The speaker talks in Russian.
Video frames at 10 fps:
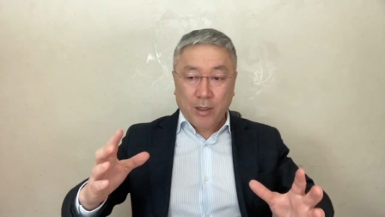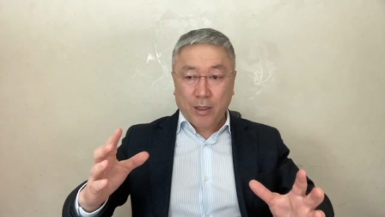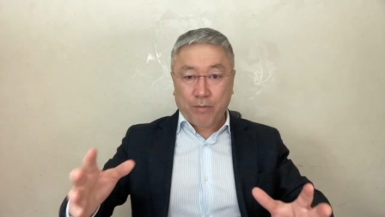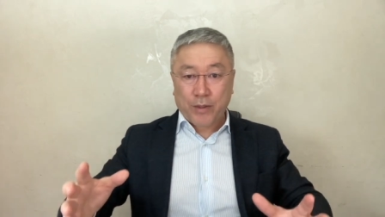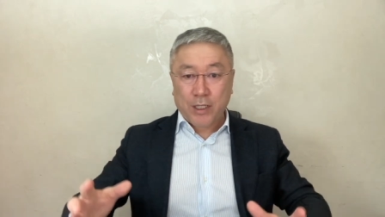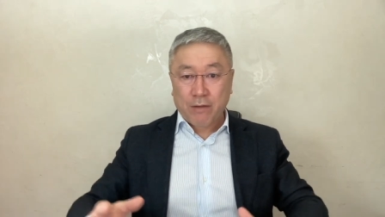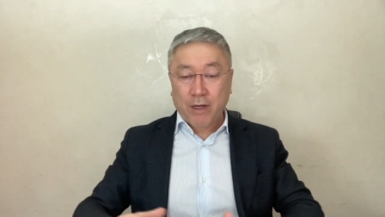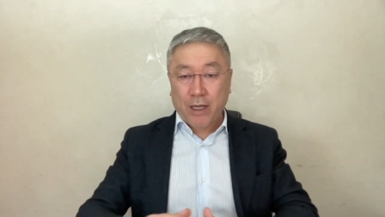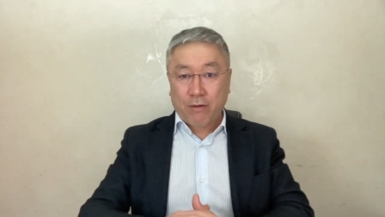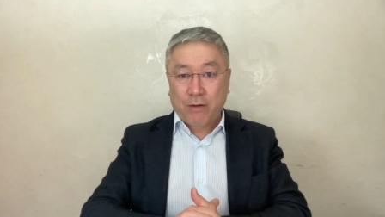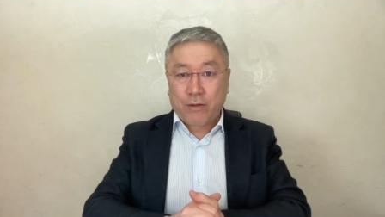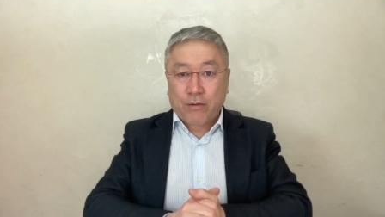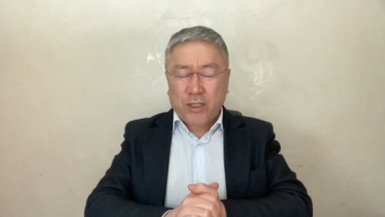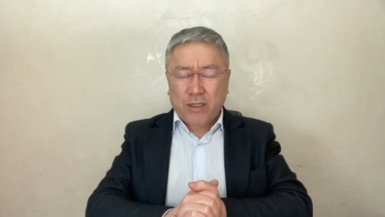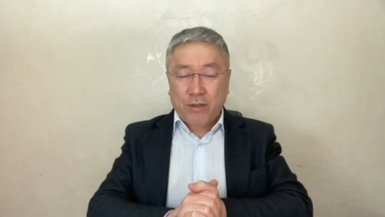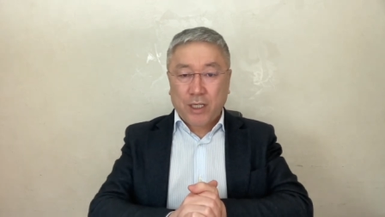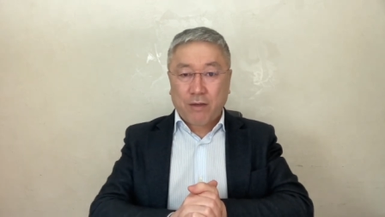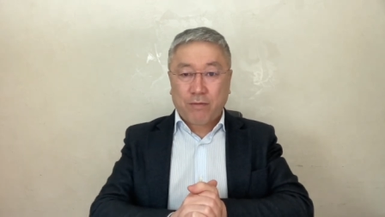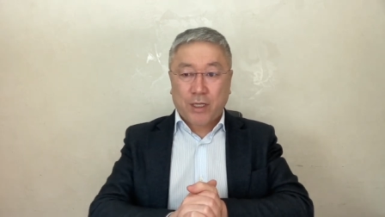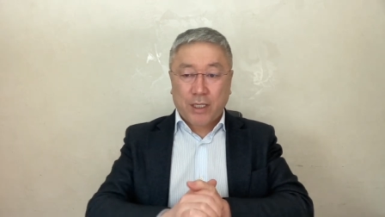Э, призываю
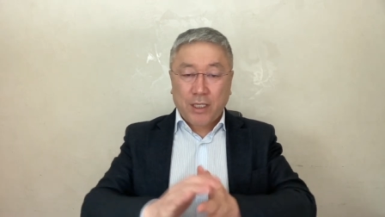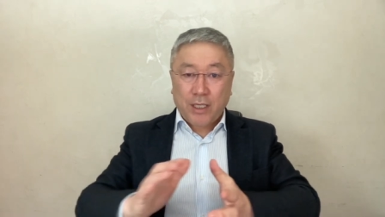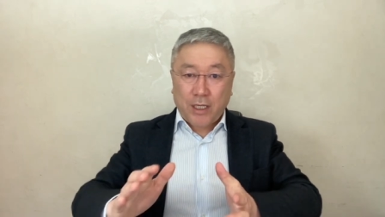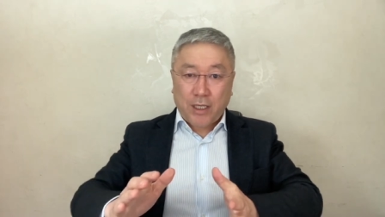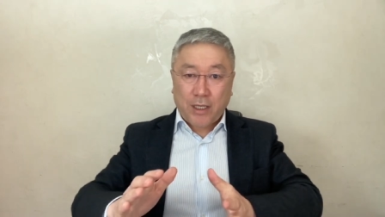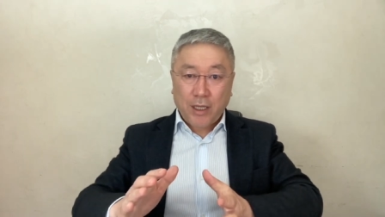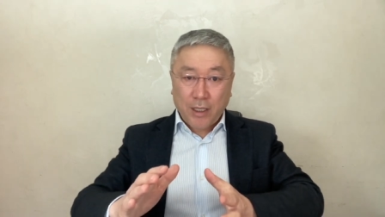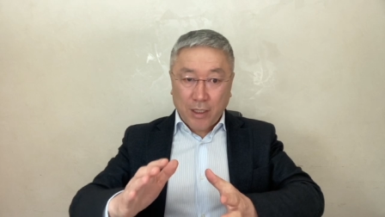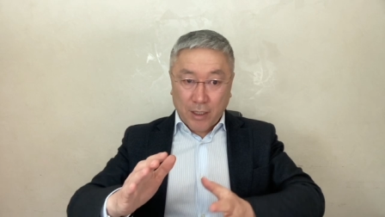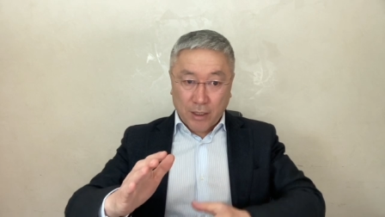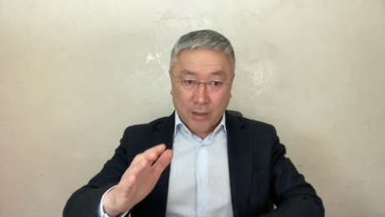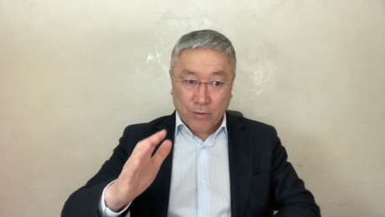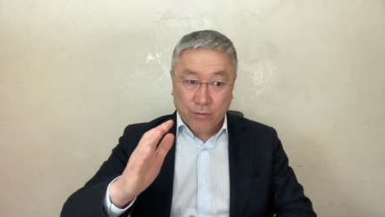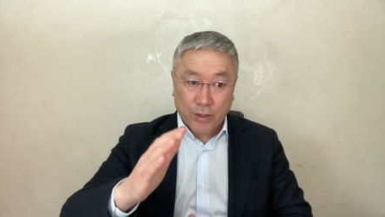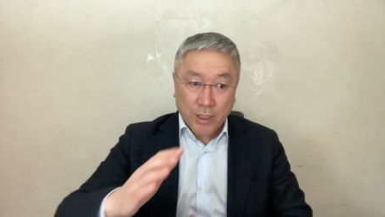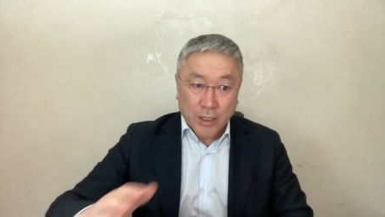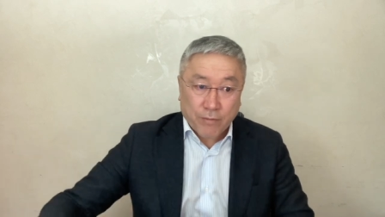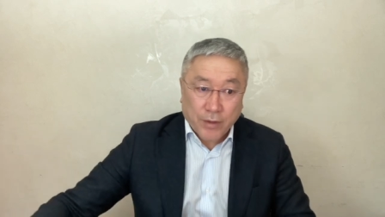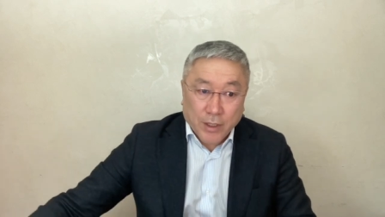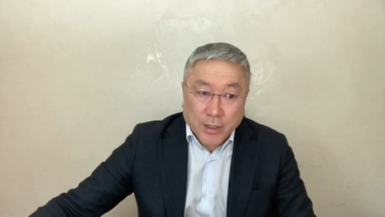родственников, родителей, э,
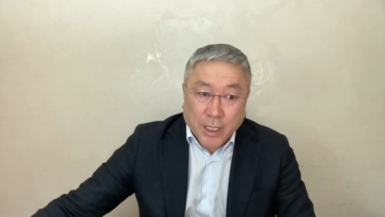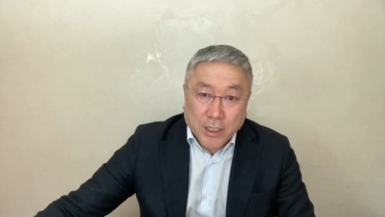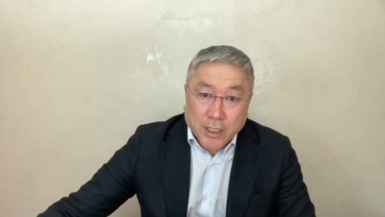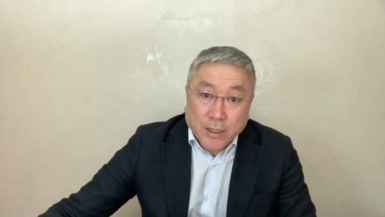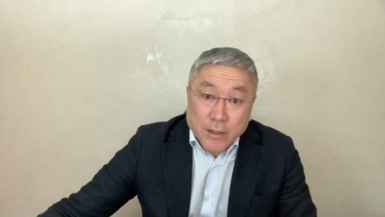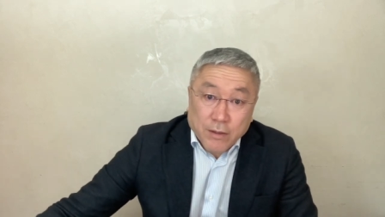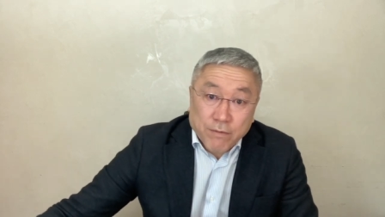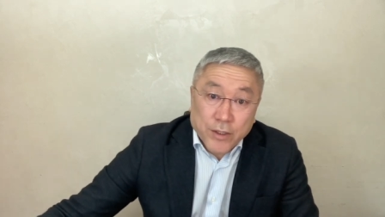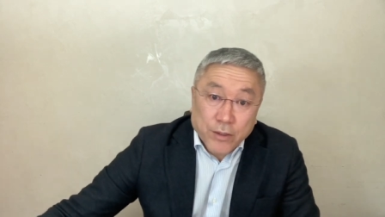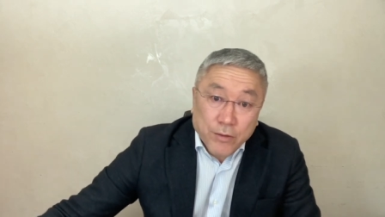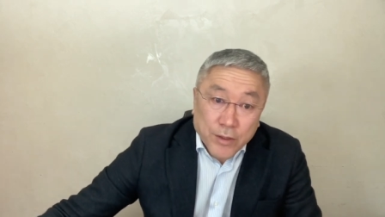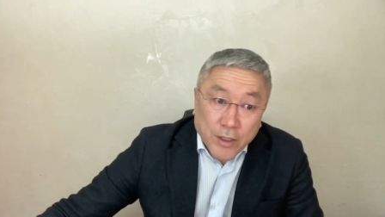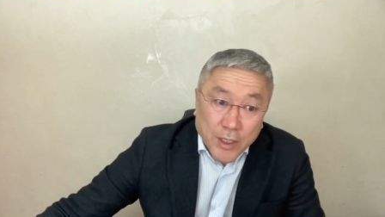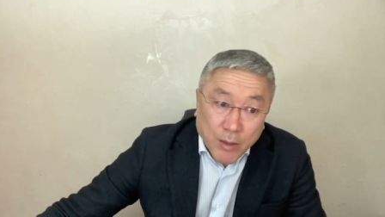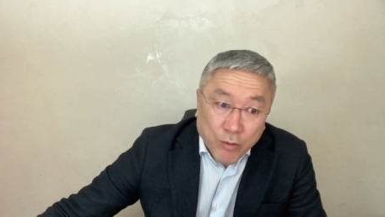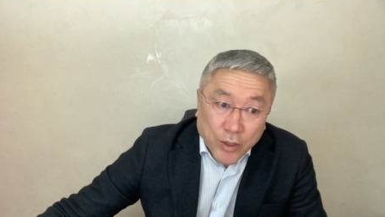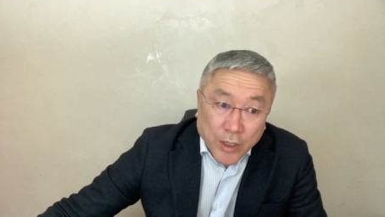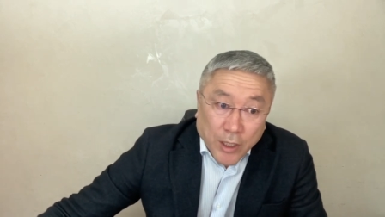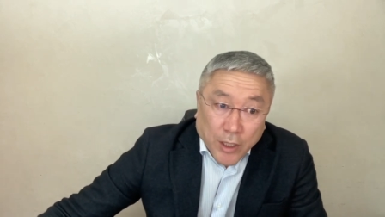студентов наших вернуть их домой.